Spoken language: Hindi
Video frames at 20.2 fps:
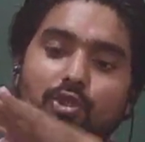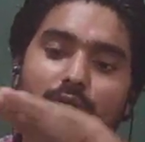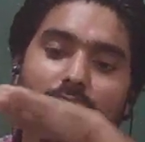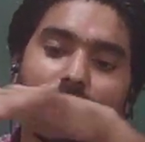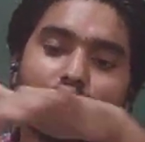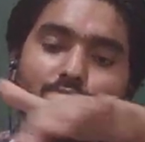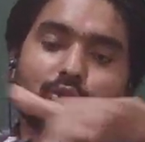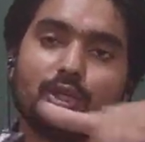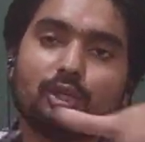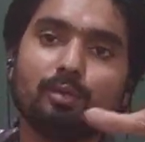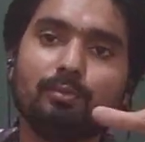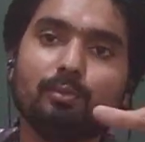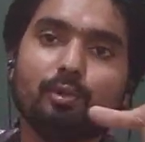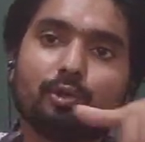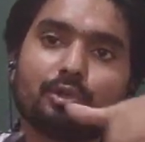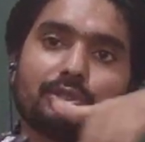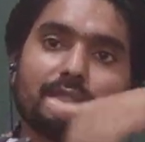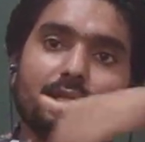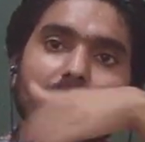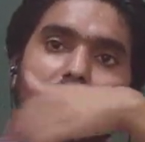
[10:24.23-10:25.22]
चारों को चारों
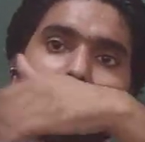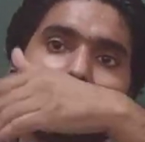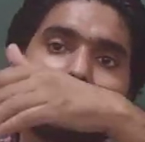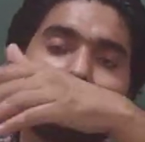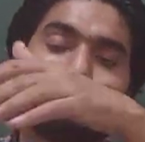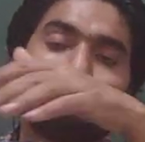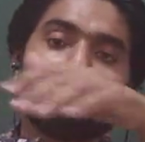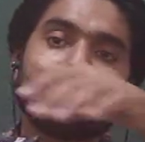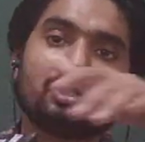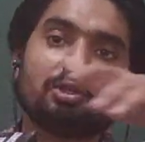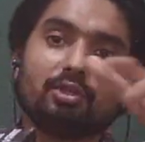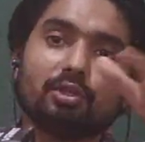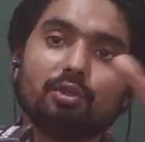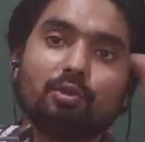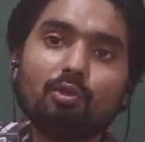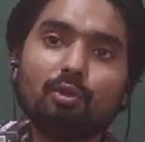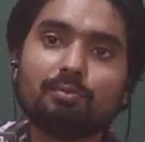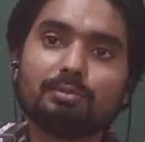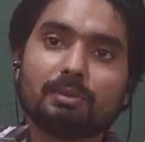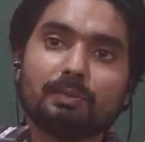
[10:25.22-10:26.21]
बॉक्स से ही पास होगा चारों
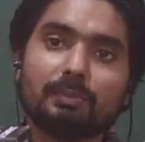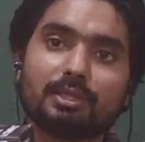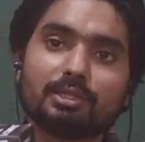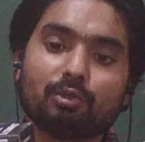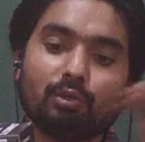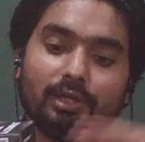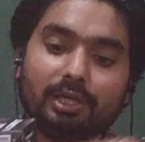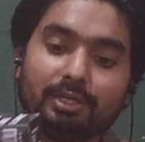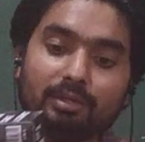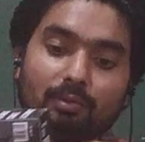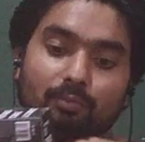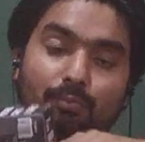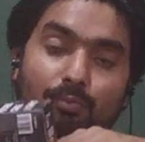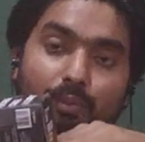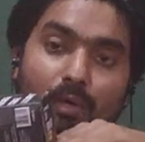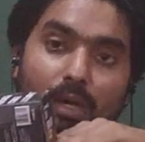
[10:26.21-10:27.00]
क्यूब से पास होगा लेकिन